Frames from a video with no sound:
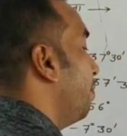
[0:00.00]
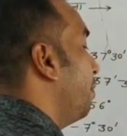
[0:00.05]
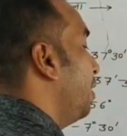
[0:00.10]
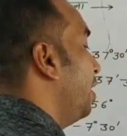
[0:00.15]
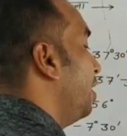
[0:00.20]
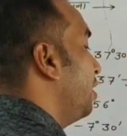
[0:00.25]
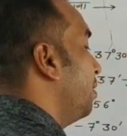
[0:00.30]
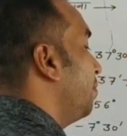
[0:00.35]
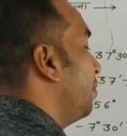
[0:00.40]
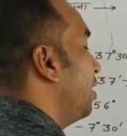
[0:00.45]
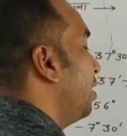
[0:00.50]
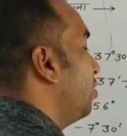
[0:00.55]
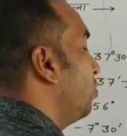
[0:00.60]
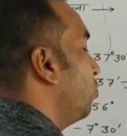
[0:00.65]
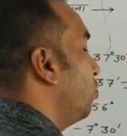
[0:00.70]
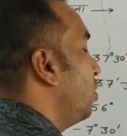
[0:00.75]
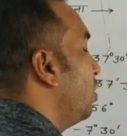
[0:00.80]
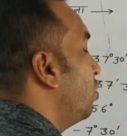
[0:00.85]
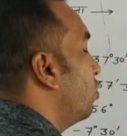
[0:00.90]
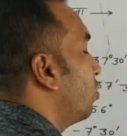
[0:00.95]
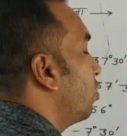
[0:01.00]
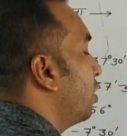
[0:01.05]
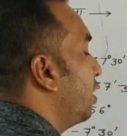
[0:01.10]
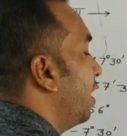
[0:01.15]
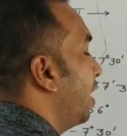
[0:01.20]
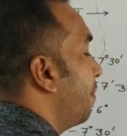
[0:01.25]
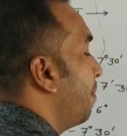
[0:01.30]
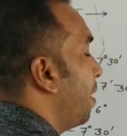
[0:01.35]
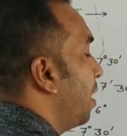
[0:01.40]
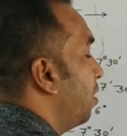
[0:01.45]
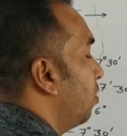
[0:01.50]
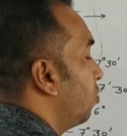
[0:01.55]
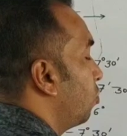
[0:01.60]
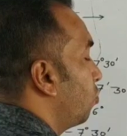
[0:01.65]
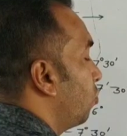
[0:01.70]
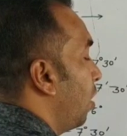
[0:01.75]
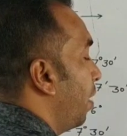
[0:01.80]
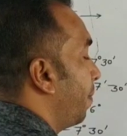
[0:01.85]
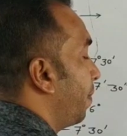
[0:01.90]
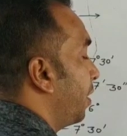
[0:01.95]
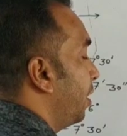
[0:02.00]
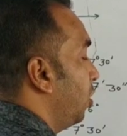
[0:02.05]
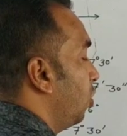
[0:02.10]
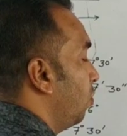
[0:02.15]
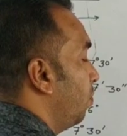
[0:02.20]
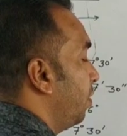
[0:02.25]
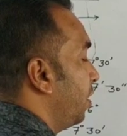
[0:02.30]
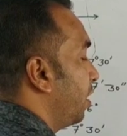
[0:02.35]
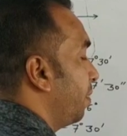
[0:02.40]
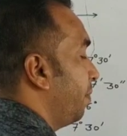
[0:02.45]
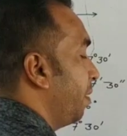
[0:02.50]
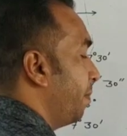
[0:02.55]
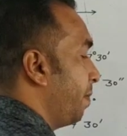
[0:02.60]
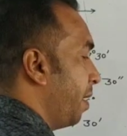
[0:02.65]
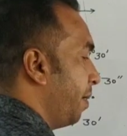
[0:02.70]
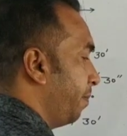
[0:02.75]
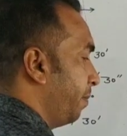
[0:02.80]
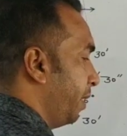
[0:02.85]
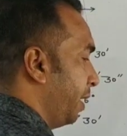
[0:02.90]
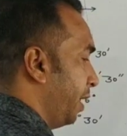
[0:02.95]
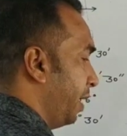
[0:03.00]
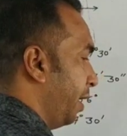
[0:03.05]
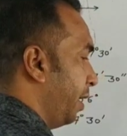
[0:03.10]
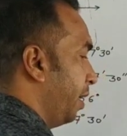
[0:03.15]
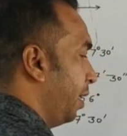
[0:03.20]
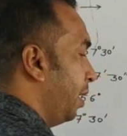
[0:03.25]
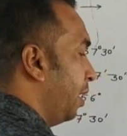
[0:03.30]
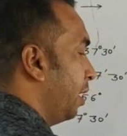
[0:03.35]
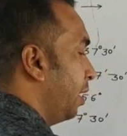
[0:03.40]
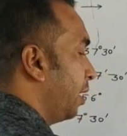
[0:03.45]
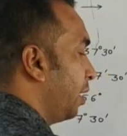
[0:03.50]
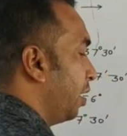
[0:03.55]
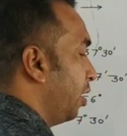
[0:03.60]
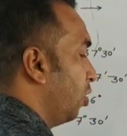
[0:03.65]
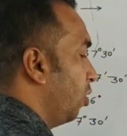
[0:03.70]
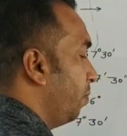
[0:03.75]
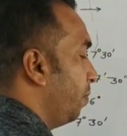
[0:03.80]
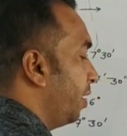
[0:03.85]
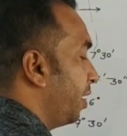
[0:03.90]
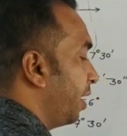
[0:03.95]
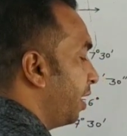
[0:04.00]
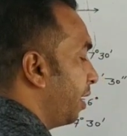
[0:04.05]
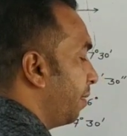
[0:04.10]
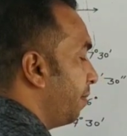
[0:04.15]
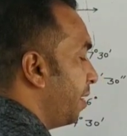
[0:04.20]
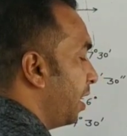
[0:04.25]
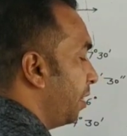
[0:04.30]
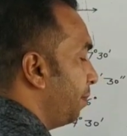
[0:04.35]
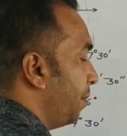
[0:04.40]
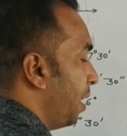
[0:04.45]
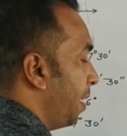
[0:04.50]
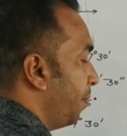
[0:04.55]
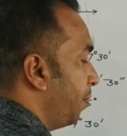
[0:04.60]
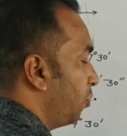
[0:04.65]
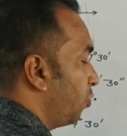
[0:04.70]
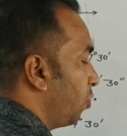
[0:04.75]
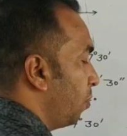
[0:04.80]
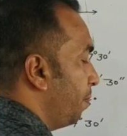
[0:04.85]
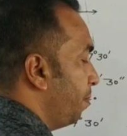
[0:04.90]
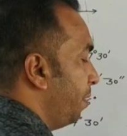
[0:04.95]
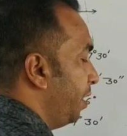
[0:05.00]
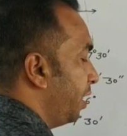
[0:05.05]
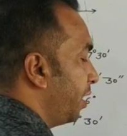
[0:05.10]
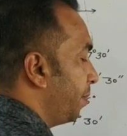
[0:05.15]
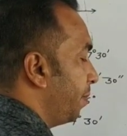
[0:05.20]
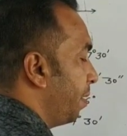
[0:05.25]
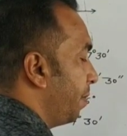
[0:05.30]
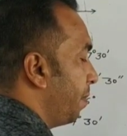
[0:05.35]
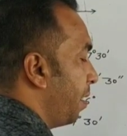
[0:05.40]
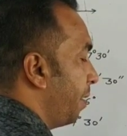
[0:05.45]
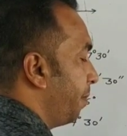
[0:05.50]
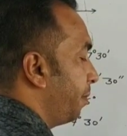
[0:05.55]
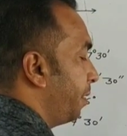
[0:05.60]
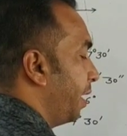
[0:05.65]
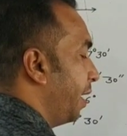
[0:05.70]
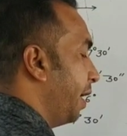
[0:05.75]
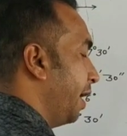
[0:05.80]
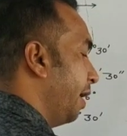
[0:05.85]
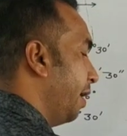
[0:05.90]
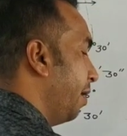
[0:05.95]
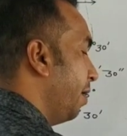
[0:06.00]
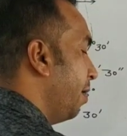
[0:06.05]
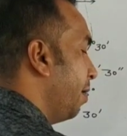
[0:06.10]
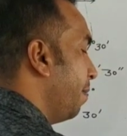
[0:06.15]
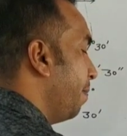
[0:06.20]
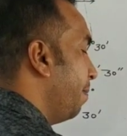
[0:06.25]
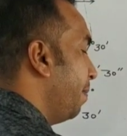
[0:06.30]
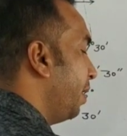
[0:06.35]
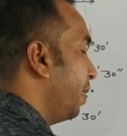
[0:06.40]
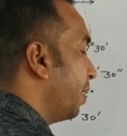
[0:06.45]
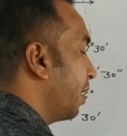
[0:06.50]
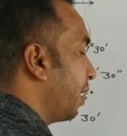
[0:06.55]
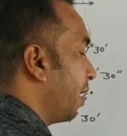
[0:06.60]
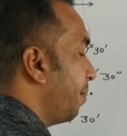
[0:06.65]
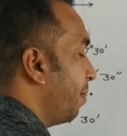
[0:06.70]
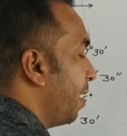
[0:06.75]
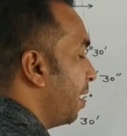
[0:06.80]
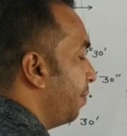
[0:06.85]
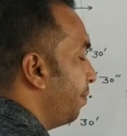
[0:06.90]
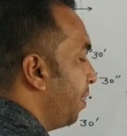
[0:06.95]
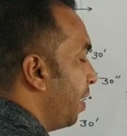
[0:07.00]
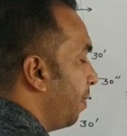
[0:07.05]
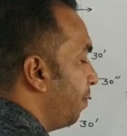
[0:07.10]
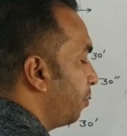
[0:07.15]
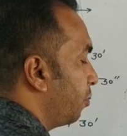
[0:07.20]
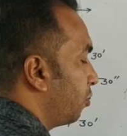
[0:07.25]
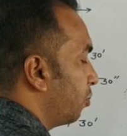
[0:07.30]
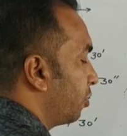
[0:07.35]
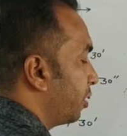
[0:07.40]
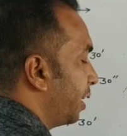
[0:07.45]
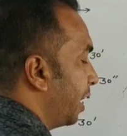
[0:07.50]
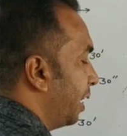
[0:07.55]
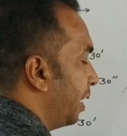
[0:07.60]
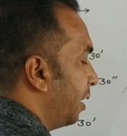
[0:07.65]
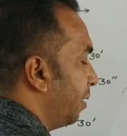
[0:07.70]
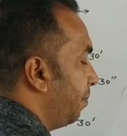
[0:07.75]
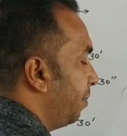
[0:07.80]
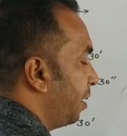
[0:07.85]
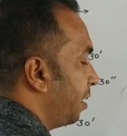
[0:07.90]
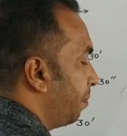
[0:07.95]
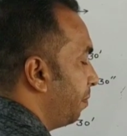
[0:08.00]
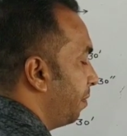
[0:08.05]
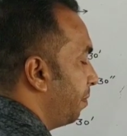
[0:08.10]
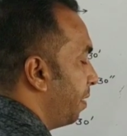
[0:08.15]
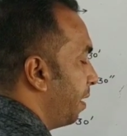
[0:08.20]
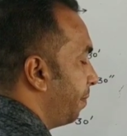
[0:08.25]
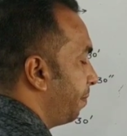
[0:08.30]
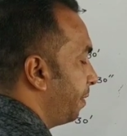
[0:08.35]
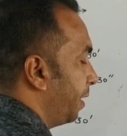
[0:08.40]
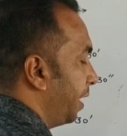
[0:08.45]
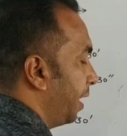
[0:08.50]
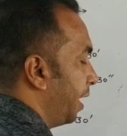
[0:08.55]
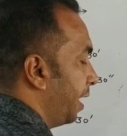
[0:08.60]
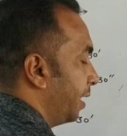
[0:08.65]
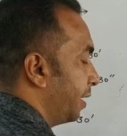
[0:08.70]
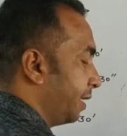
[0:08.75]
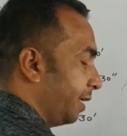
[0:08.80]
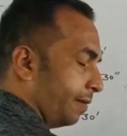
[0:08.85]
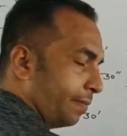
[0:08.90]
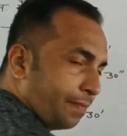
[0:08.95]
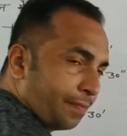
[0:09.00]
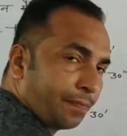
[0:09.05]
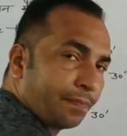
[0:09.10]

बड़ी से बड़ी दूरी जो होती है मान लो उसको आप किलोमीटर में मापते हैं किलोमीटर के बाद में आप उसको मीटर में मापते हैं मीटर के बाद में आप उसको सेंटीमीटर में मापते हैं ऐसे